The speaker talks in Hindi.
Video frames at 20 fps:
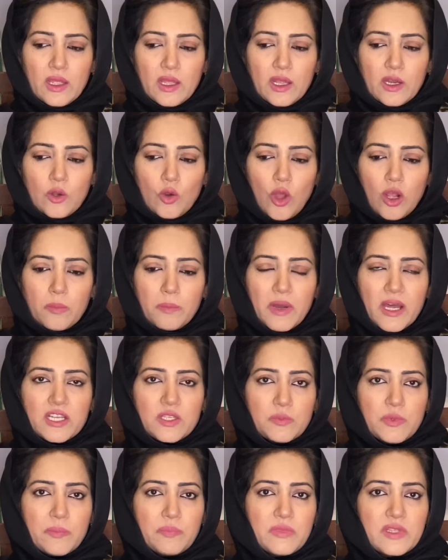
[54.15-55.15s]
लॉन्ग
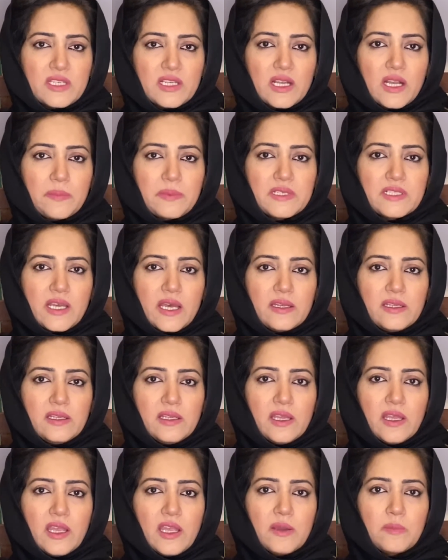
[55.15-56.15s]
मार्च भी अपनी जगह पे जारी
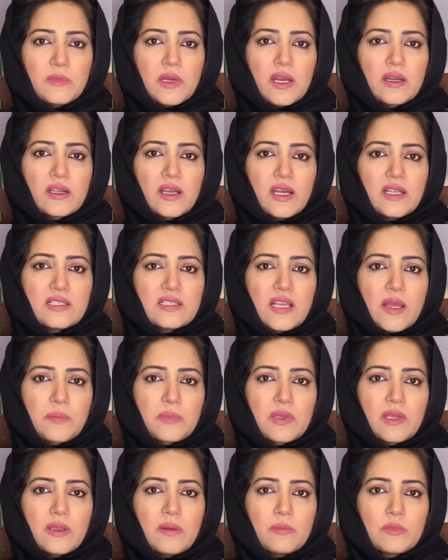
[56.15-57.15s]
है इमरान खान साहब
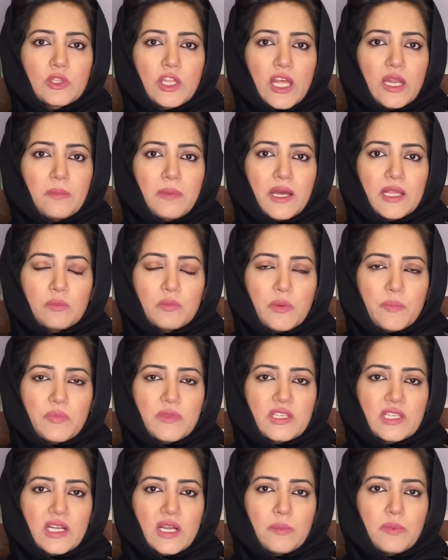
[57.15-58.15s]
के मुतालबात भी
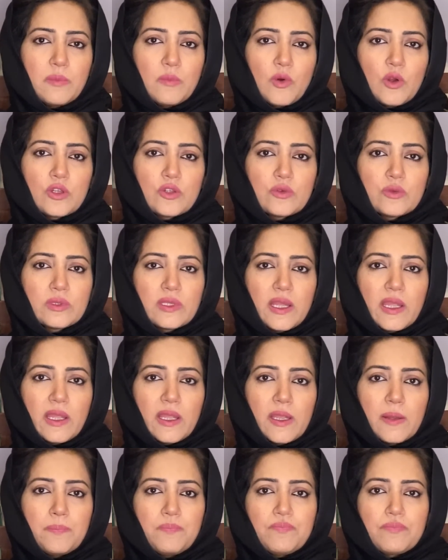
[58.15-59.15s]
अपनी जगह पे मौजूद
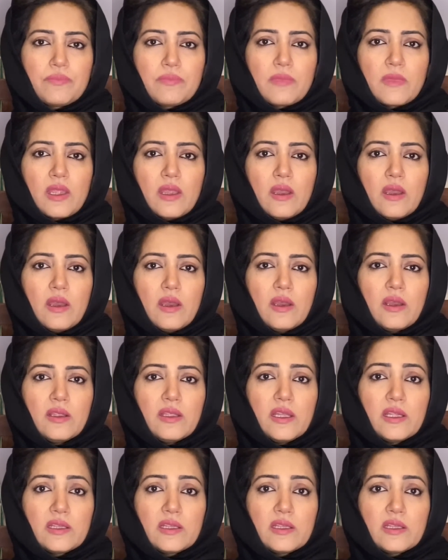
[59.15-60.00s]
हैं ये